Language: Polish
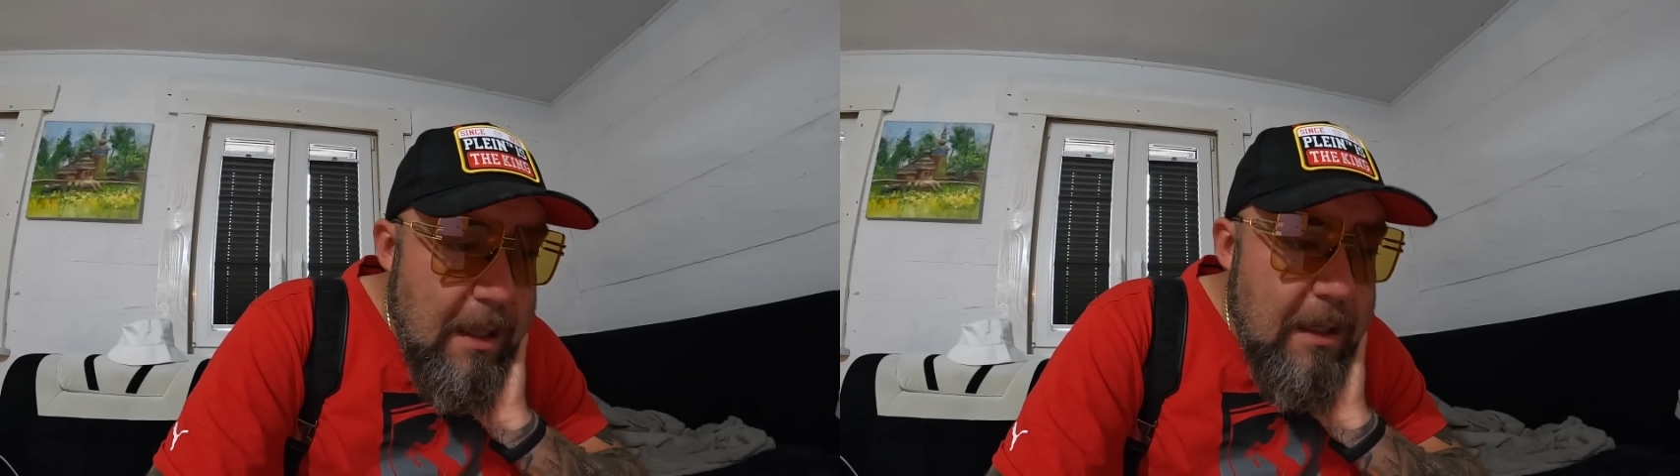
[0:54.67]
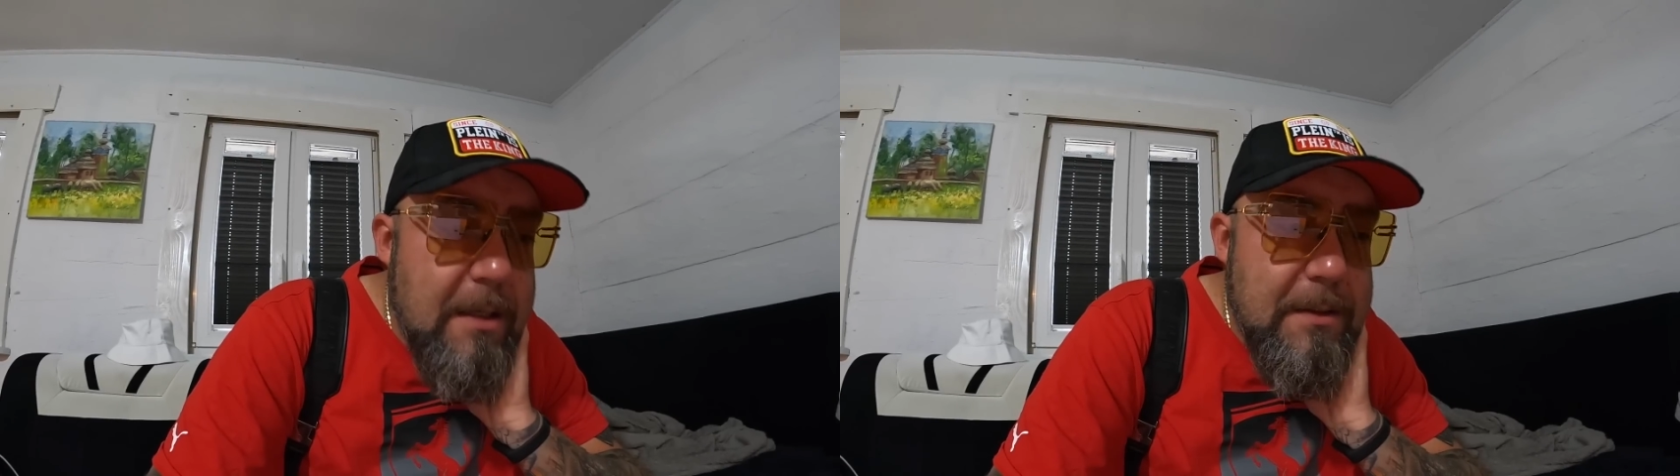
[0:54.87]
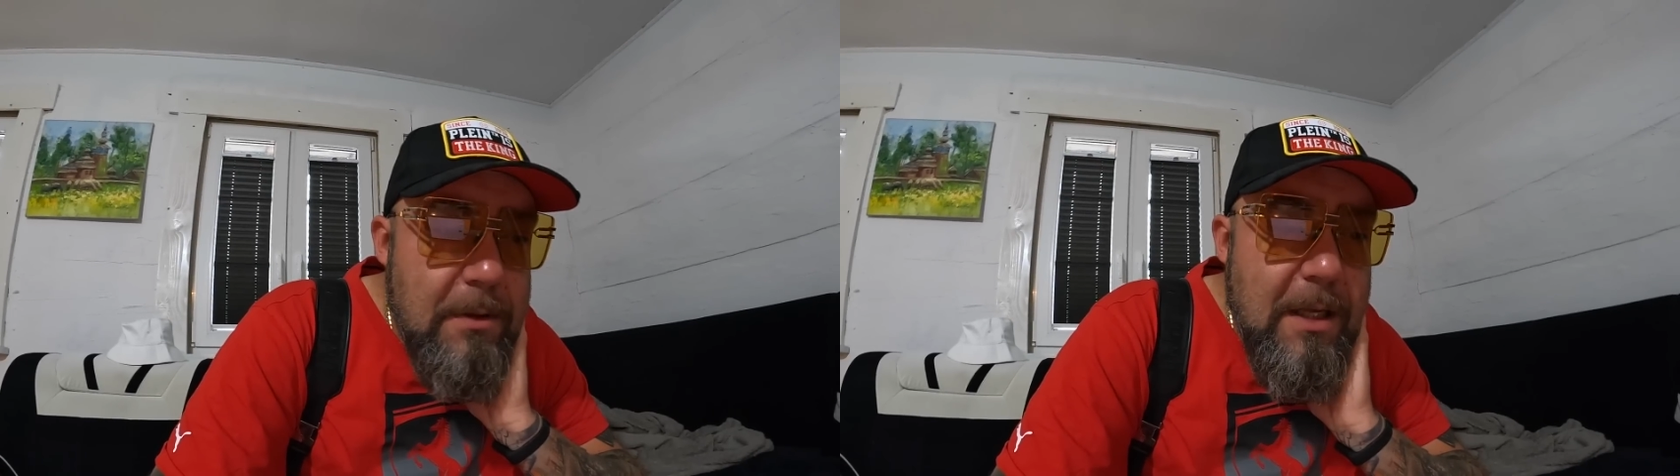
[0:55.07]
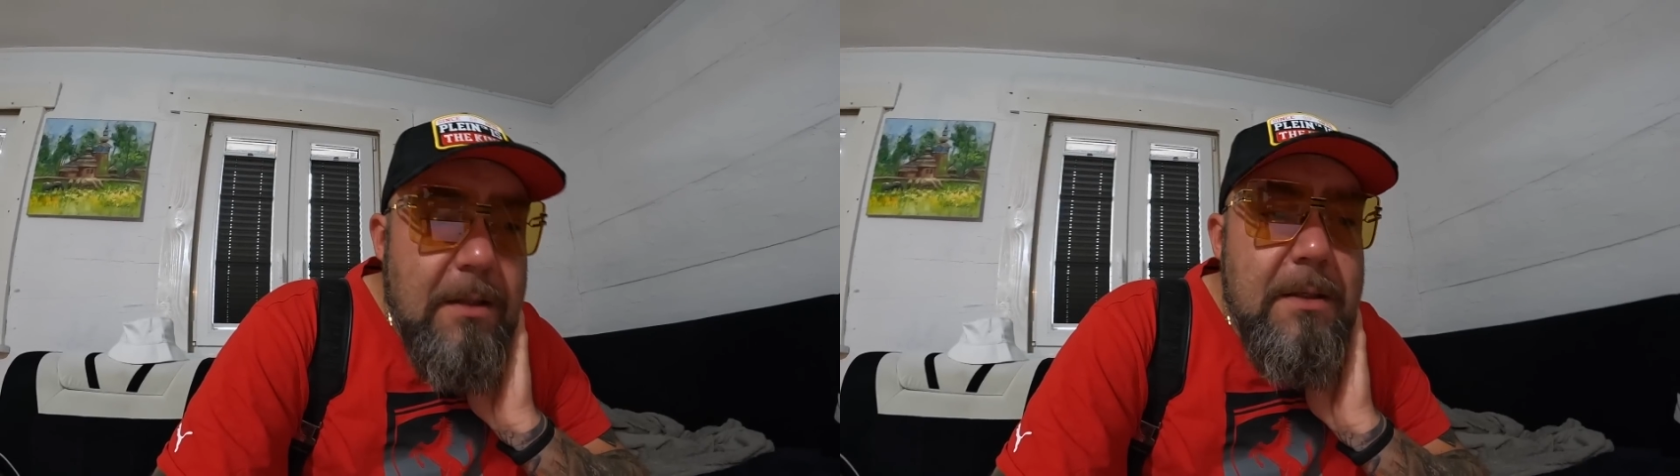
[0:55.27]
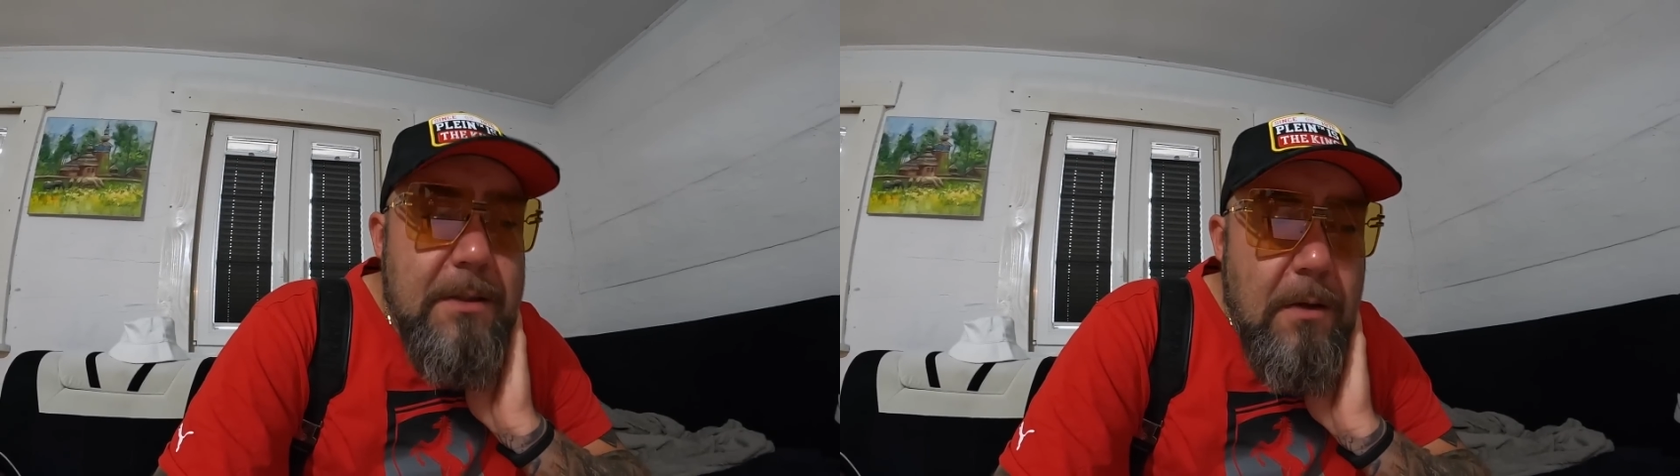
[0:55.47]
I
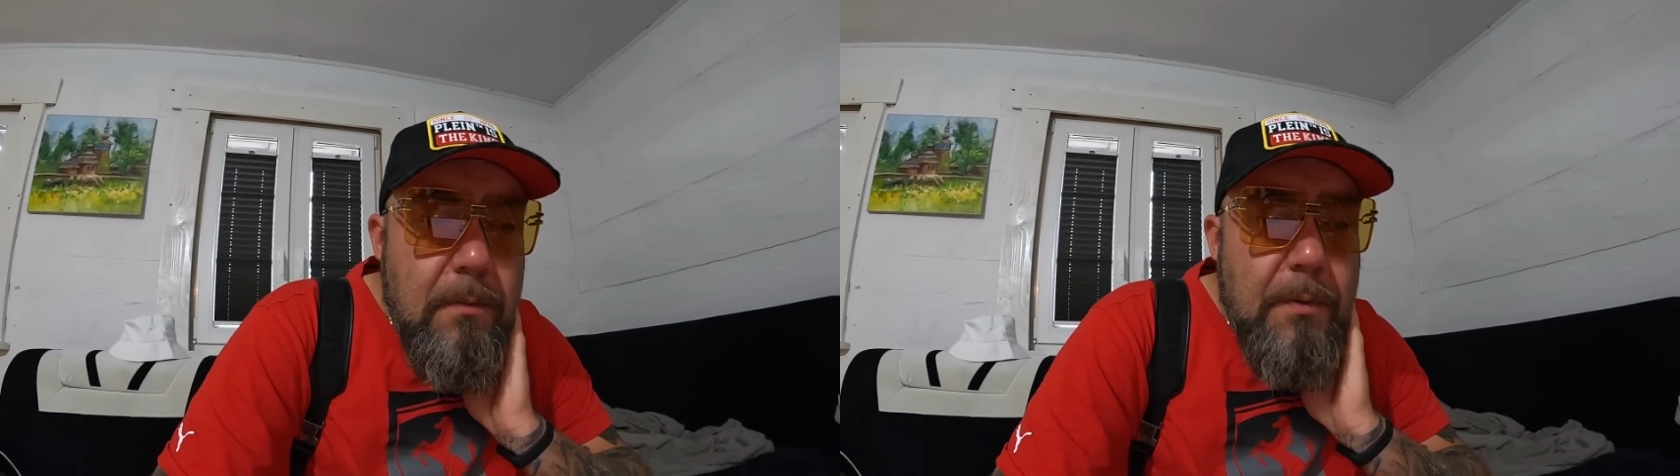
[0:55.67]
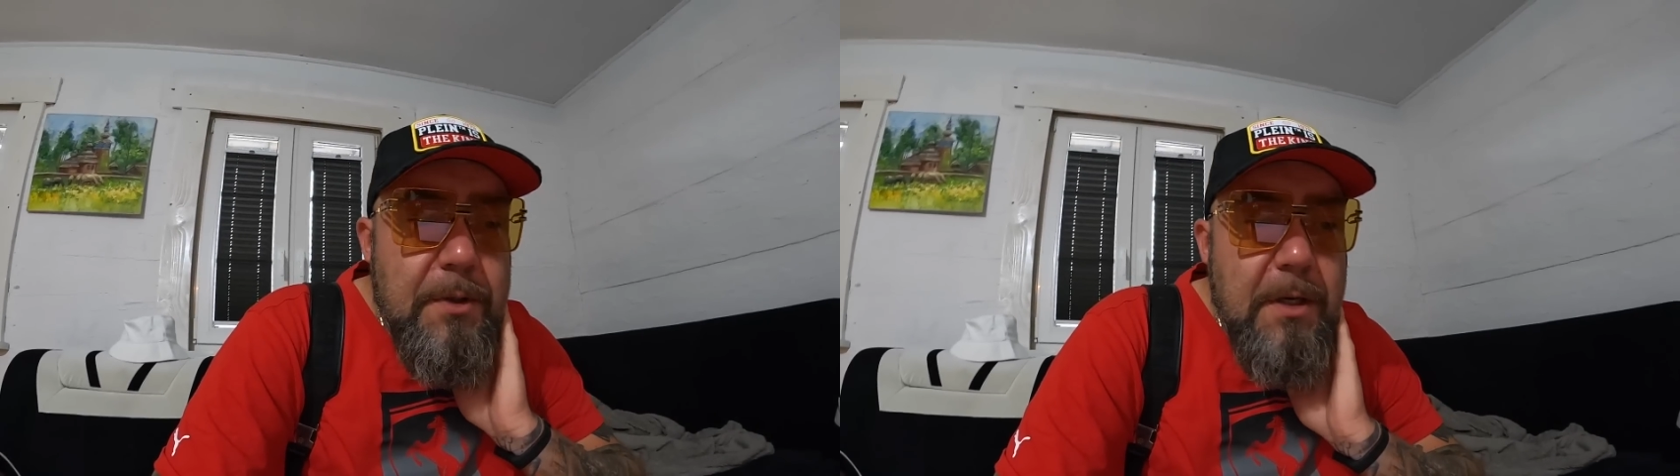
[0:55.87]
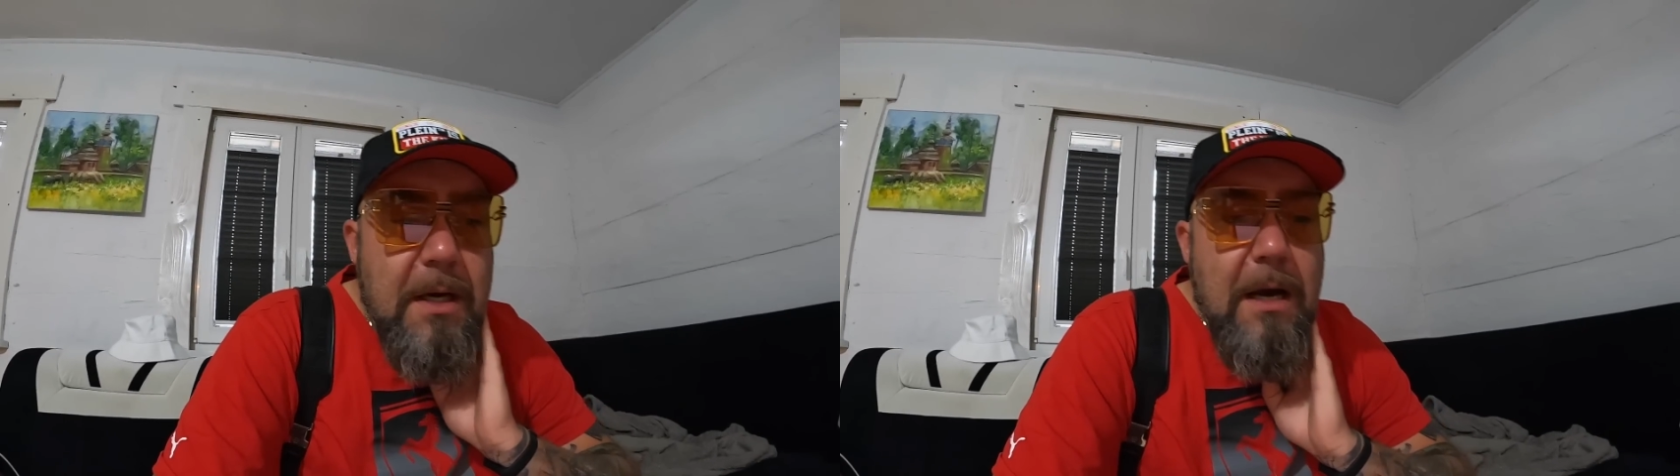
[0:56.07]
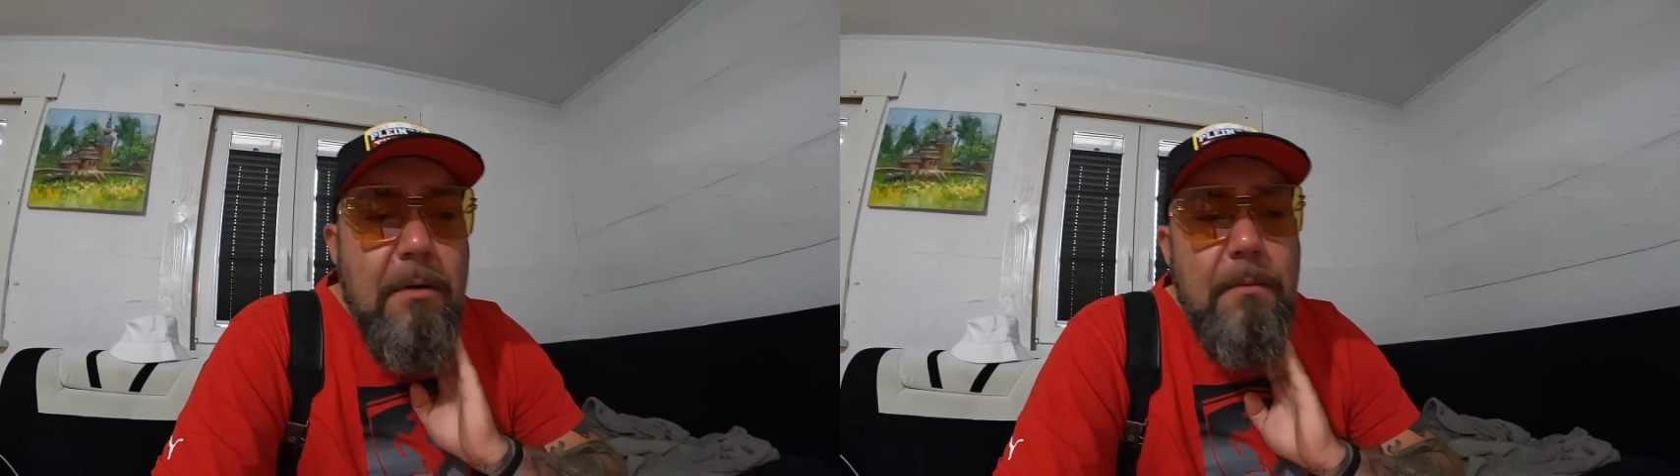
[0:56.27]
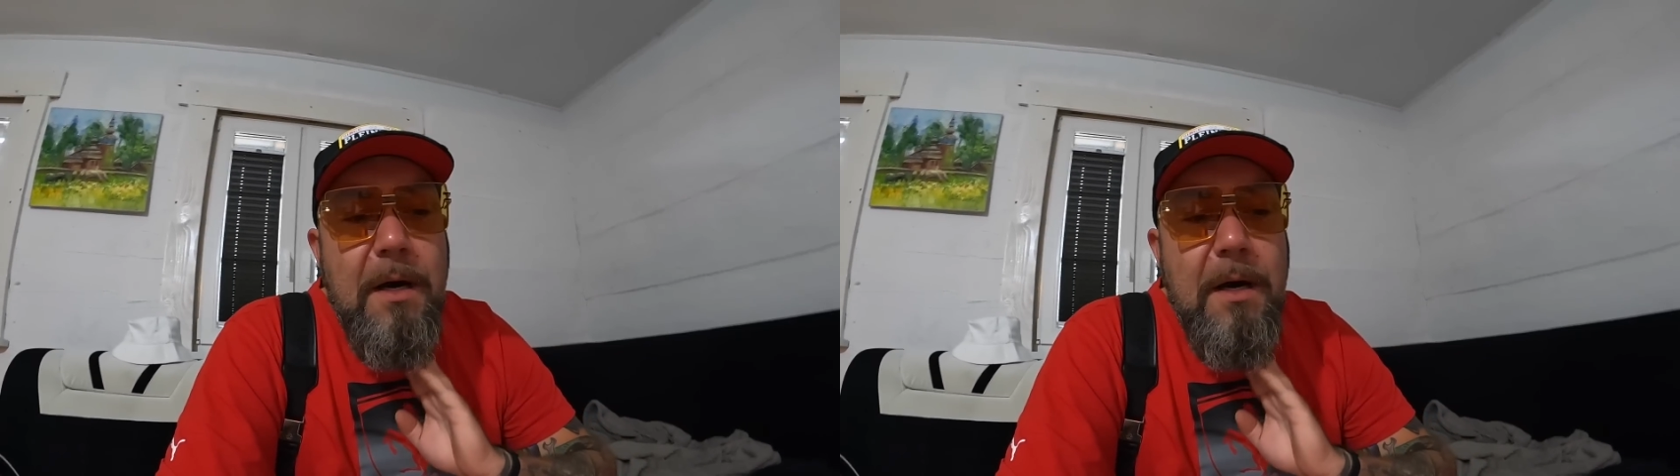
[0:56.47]
rezultaty są, bo przyjechałem